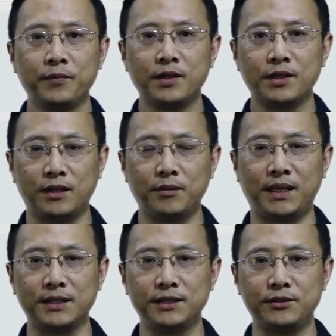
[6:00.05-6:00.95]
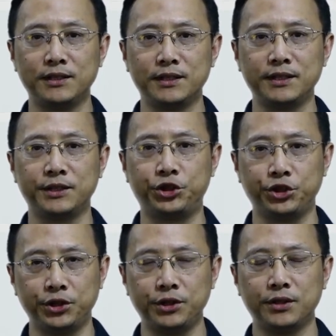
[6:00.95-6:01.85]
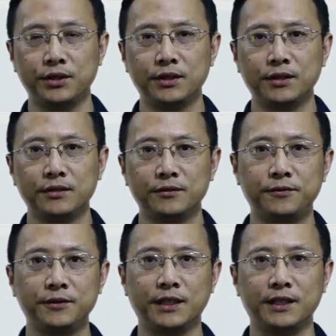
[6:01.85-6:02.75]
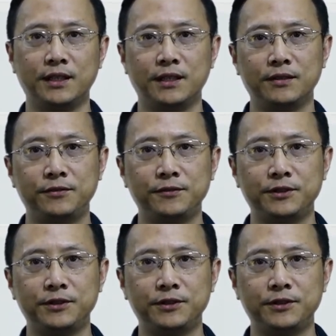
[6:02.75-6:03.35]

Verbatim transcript: 然后把计算的这个值，赋给了赋